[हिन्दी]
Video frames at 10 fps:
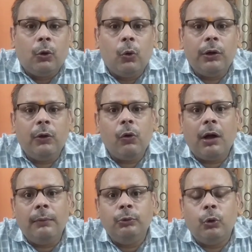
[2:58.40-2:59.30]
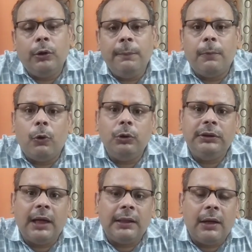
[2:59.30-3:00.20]
रोगी को कमजोरी बहुत
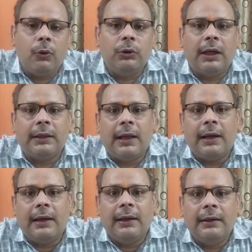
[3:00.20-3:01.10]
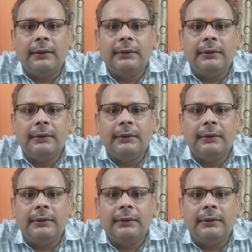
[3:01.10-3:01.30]
ज्यादा हो जाता है